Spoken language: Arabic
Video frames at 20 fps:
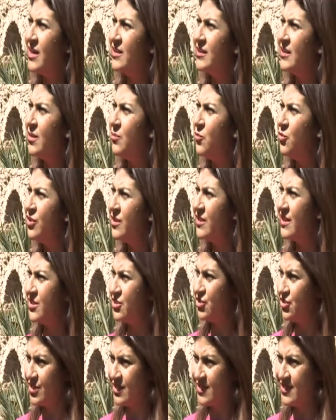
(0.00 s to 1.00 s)
هذا
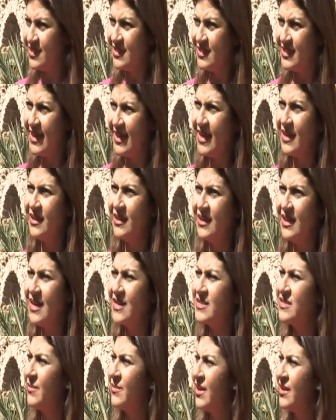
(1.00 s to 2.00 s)
منتج سياحي
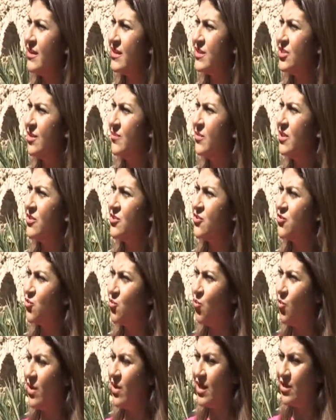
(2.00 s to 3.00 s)
لازم على جميع
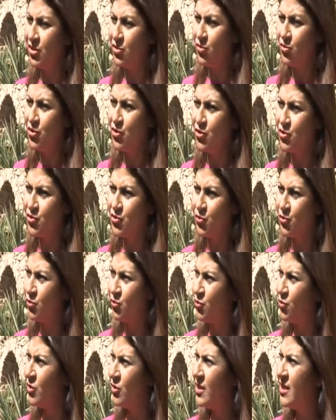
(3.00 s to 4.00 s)
الزوار أنه
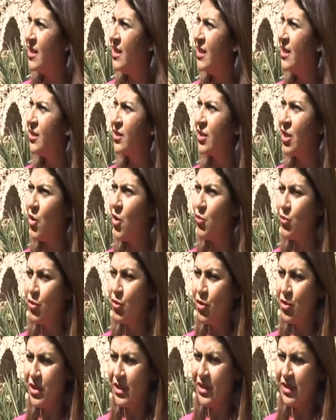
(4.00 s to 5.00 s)
يزوروه
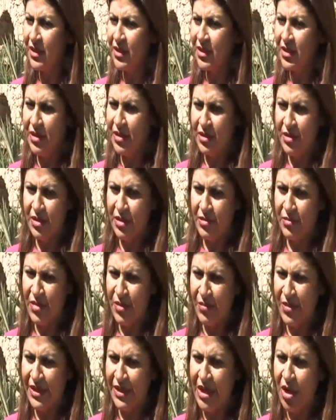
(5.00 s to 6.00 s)
كونه آه،
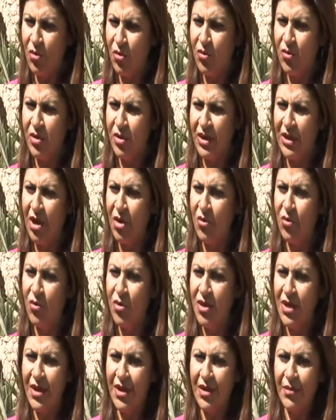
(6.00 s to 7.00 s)
له
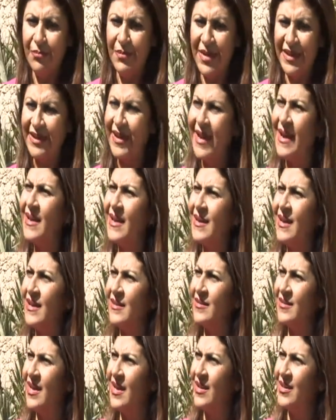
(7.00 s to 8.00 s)
له
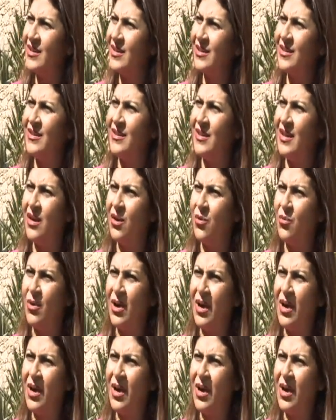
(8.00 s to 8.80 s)
مكانة تاريخية